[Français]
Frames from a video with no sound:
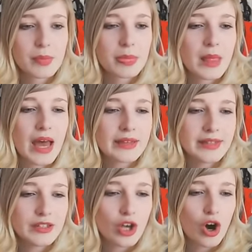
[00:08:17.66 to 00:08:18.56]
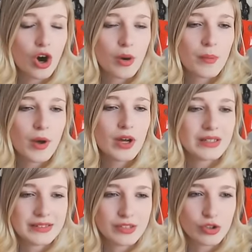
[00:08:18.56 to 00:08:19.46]
Un énorme
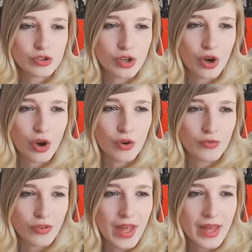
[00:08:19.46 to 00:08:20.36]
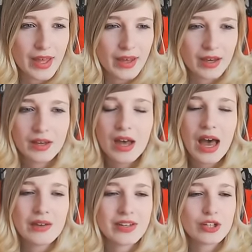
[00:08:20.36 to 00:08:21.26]
dinosaure vert,
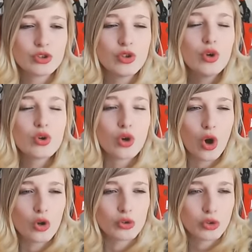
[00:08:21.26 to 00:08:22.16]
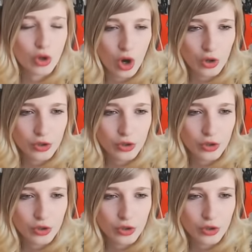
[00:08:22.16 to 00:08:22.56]
avec deux grandes cornes.